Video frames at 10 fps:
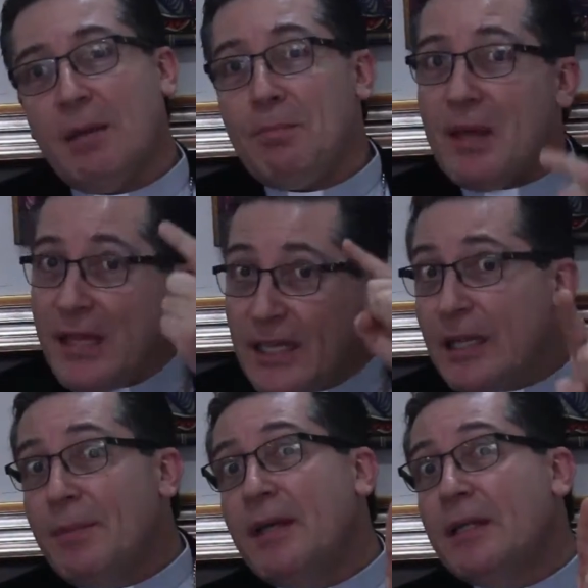
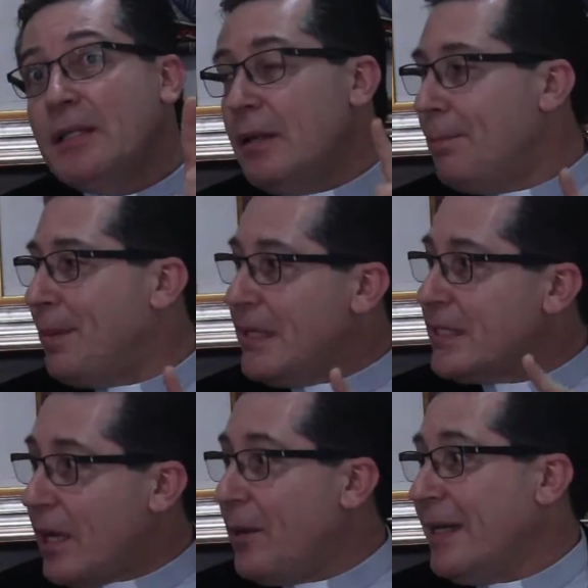inmediatamente
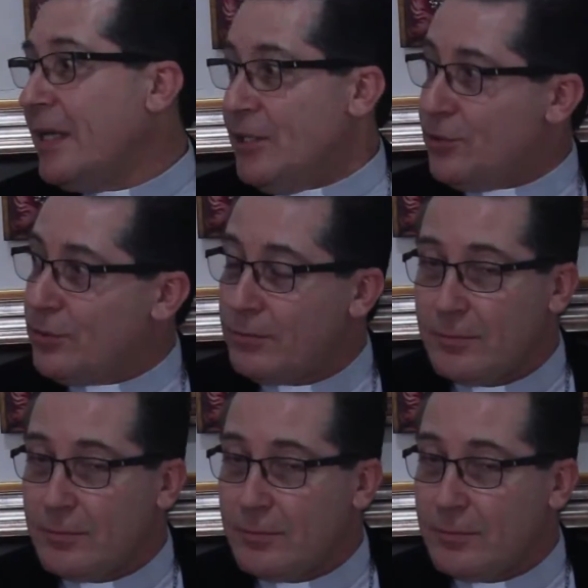pensaba en Cristo.